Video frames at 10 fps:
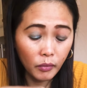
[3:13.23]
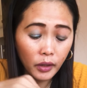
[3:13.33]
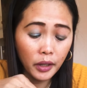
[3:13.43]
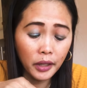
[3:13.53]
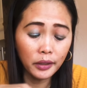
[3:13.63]

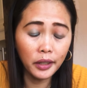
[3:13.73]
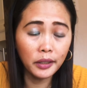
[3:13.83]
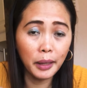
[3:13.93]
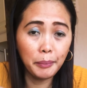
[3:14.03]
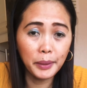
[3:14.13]
Kaya take
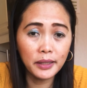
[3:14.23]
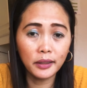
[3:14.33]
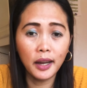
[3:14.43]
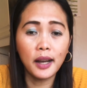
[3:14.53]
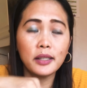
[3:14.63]
time pa sa
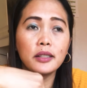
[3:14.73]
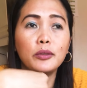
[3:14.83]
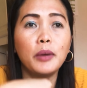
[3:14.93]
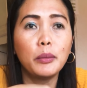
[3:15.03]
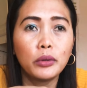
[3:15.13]
taas,
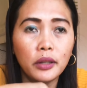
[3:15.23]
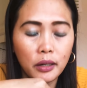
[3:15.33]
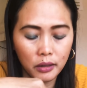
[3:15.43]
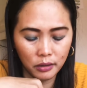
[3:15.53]
umabot ng